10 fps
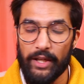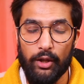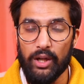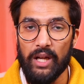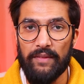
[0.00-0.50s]
और
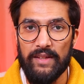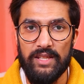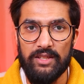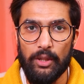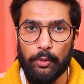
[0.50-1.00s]
एक और काफी
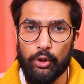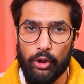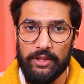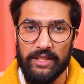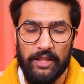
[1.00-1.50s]
चीज आपको
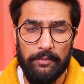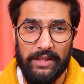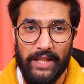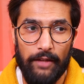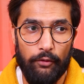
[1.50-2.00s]
कॉलिंग
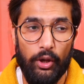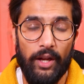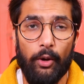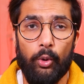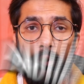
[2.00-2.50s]
मिलती है वो
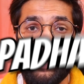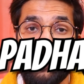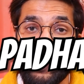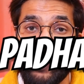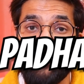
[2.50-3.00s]
है
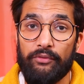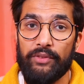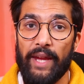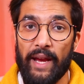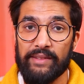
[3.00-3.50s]
उड़ीमी का
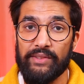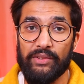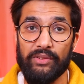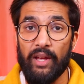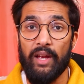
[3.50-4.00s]
फ्री
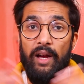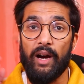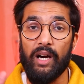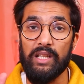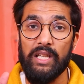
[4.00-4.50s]
एक्सेस
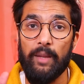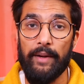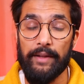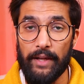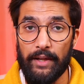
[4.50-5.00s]

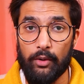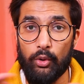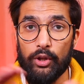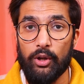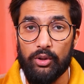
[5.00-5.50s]
अनलिमिटेड
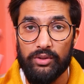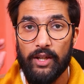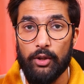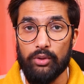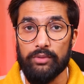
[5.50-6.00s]
कोई कोर्स
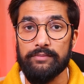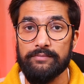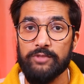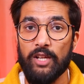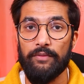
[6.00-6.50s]
करो
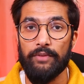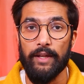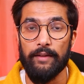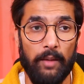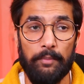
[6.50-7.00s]
सब फ्री
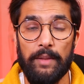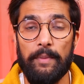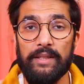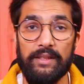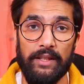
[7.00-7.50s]
कंपनी
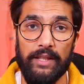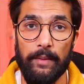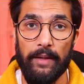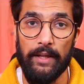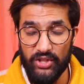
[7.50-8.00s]
पैसे देती
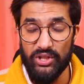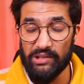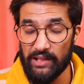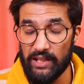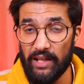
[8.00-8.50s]
है भाई
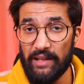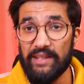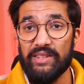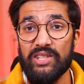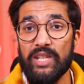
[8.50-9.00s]
फ्रेशर्स के लिए
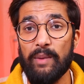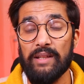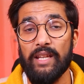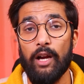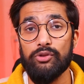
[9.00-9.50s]
इससे अच्छी
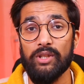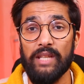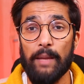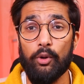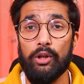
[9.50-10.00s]
बात क्या हो
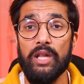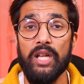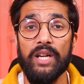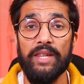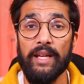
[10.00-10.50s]
सकती है आपको
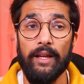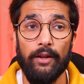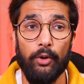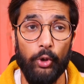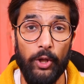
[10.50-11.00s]
लर्निंग
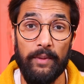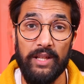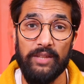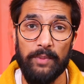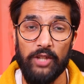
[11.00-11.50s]
उडीमी
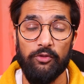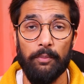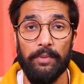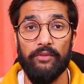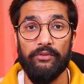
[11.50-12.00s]
जैसे
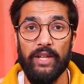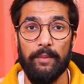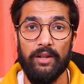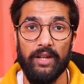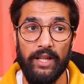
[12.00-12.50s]
प्लेटफॉर्म पे फ्री
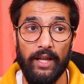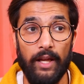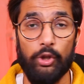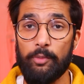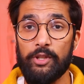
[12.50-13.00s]
मिल रही है
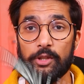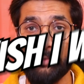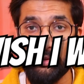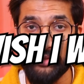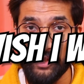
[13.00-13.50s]
उडीमी से
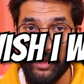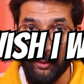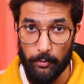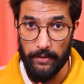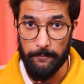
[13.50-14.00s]
स्पॉन्सर नहीं
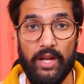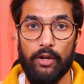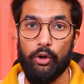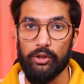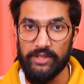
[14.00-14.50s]
हूँ मैं ना
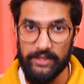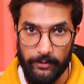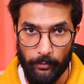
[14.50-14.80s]
कॉग्नेंट से